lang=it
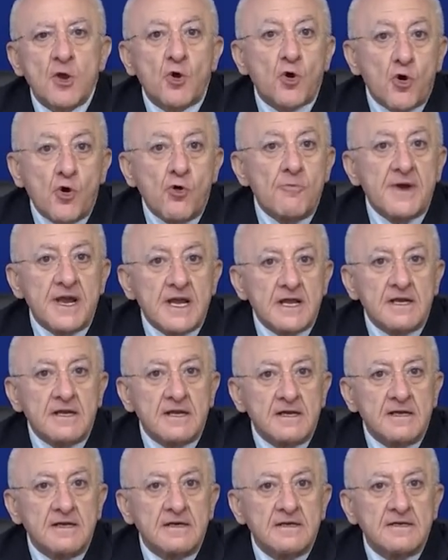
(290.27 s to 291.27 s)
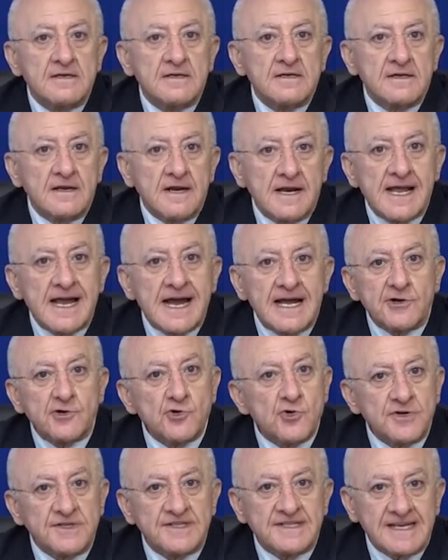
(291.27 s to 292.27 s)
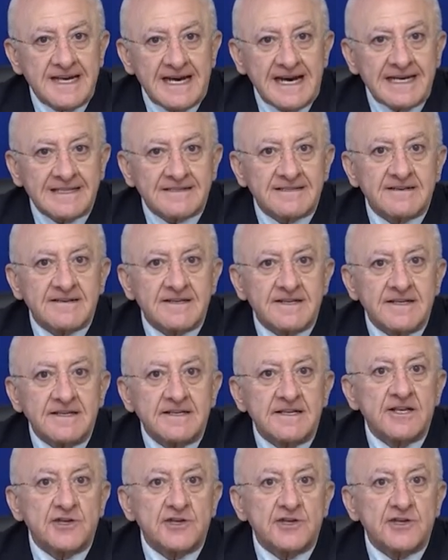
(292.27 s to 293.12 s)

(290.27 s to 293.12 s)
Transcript: Come le hanno i teatri,